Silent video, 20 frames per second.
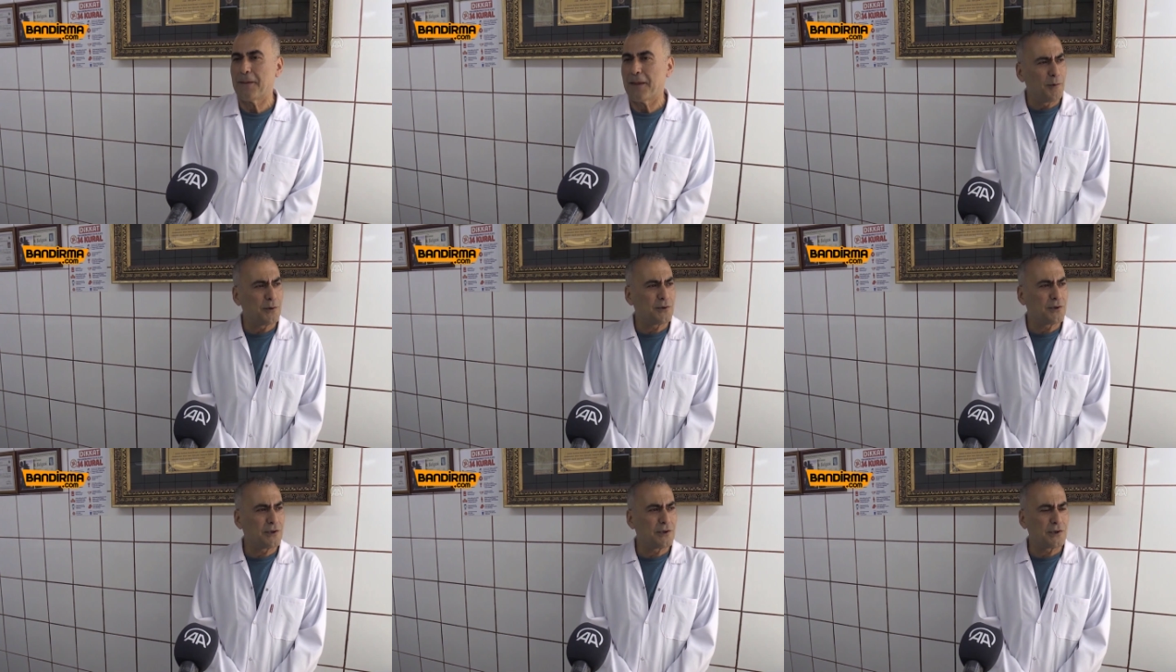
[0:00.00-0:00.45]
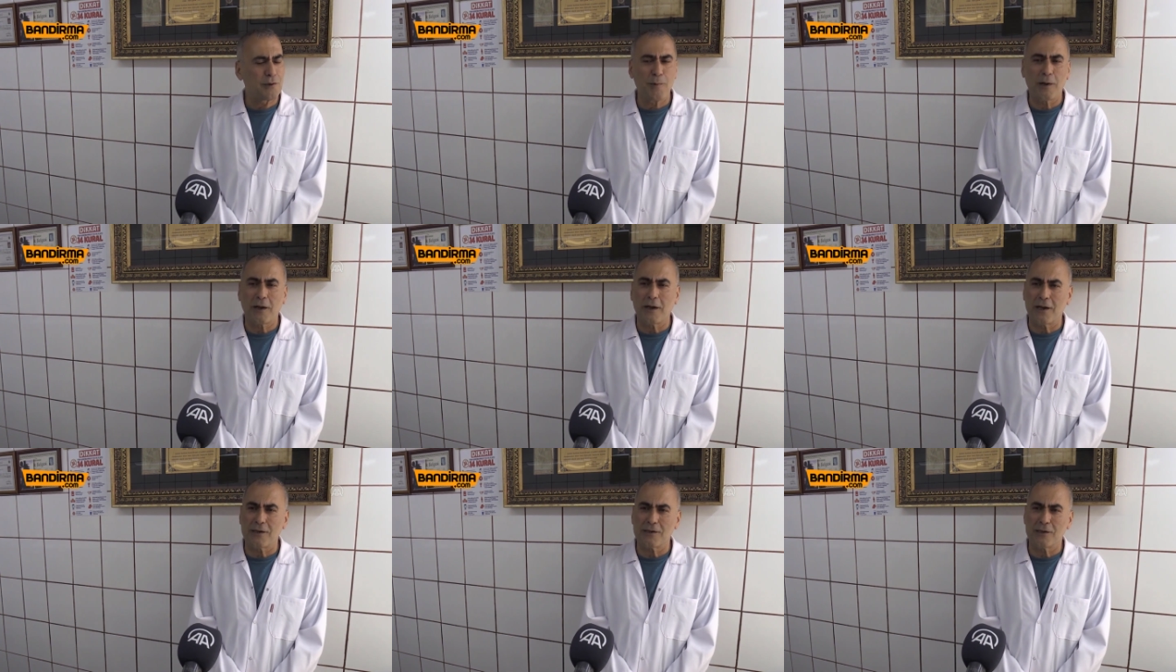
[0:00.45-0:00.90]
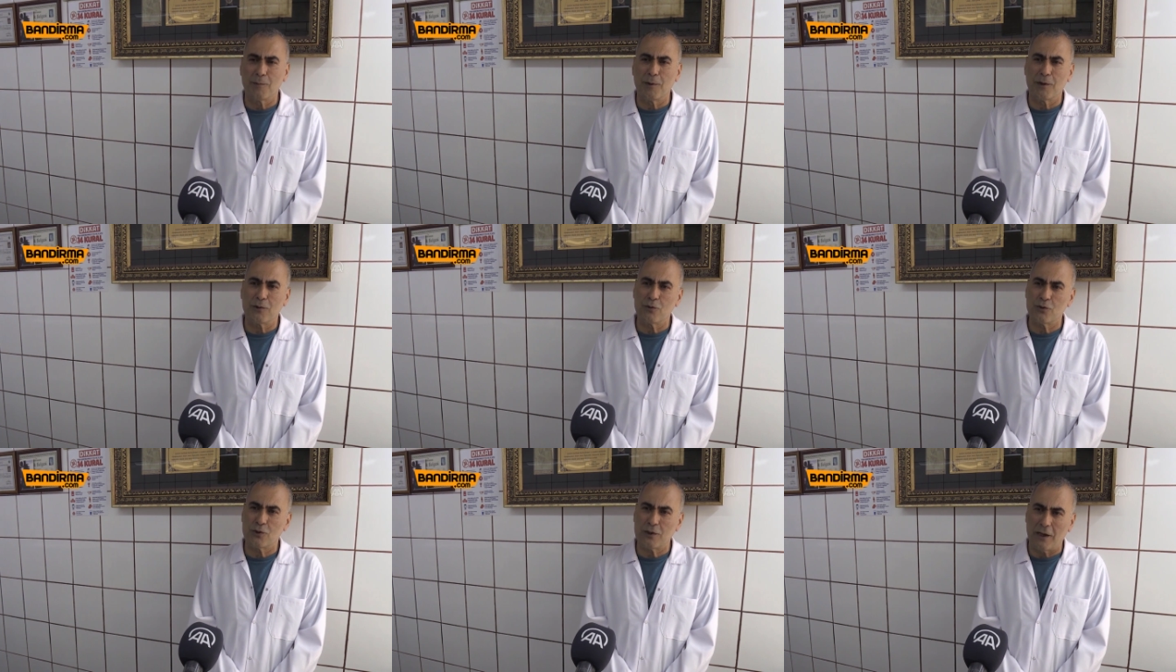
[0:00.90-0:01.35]
O çalışmak her
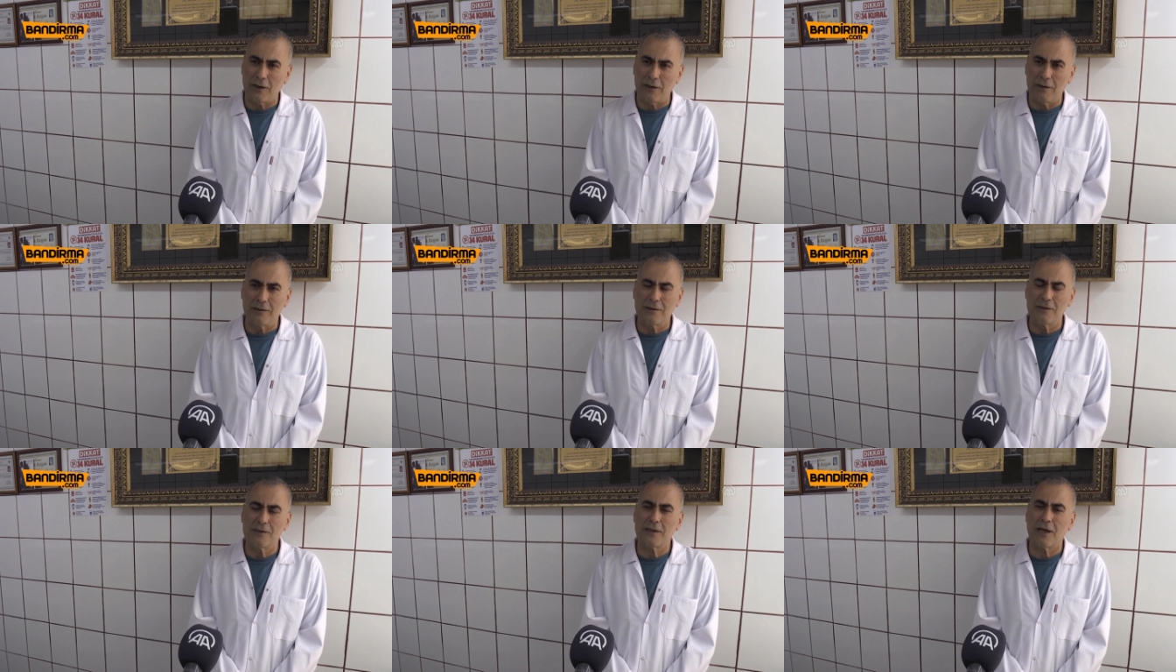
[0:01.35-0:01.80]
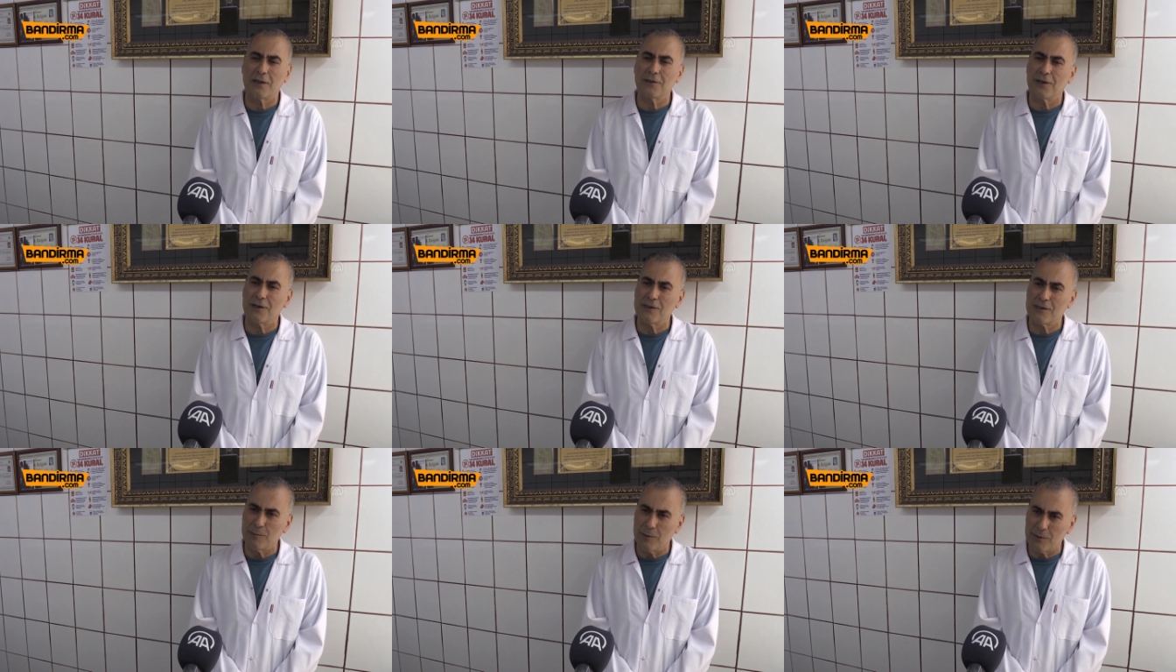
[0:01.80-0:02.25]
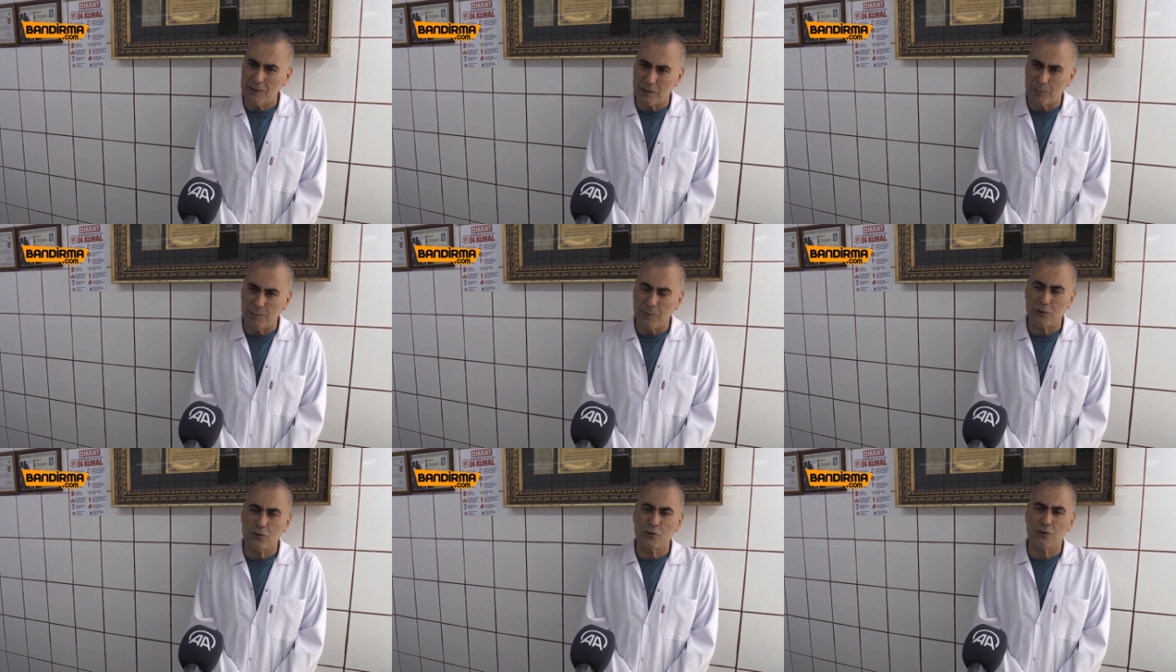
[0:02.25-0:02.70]
zaman güzel. İnsanlara hizmet
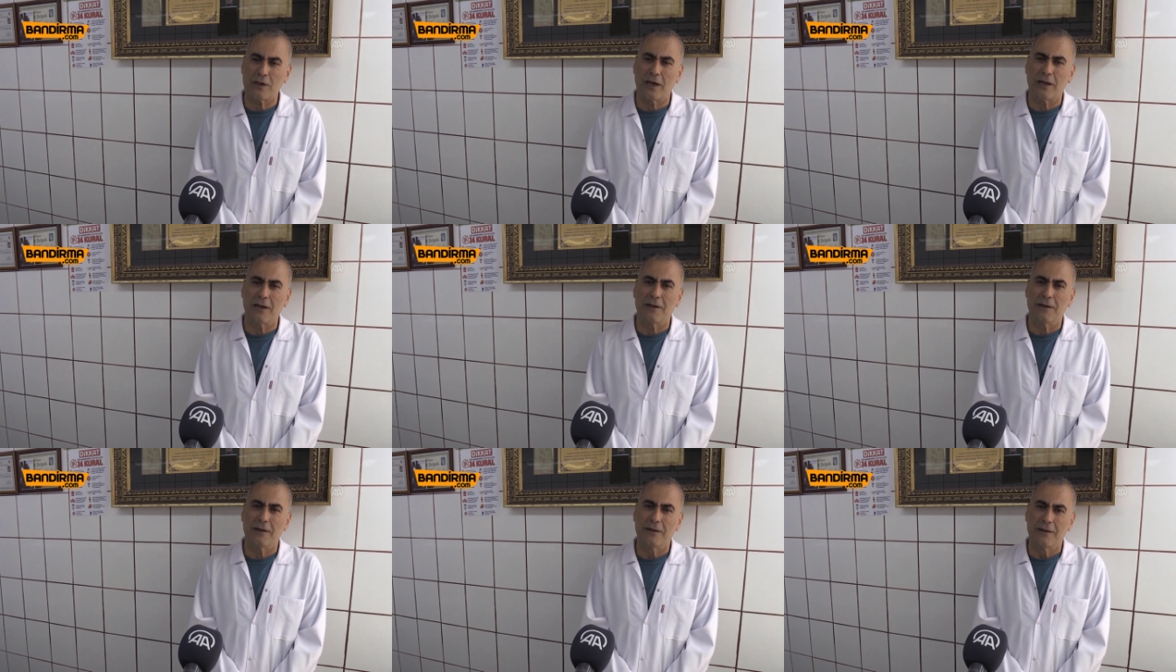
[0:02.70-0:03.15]
etmek güzel.